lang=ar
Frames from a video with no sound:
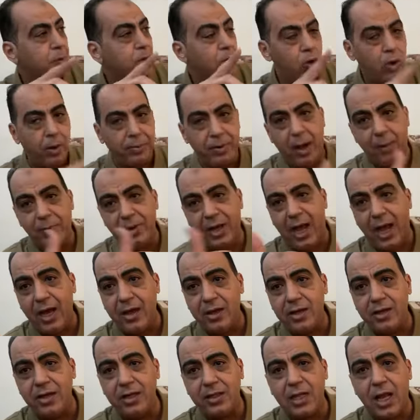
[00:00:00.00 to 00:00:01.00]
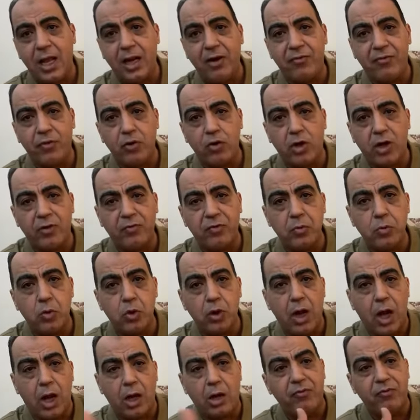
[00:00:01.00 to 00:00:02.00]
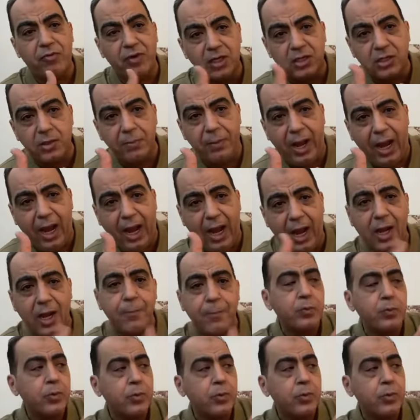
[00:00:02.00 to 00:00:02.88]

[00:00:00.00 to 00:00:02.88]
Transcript: هو بيعاير النادي الاهلي في الغرف المغلقه وفي الاجتماعات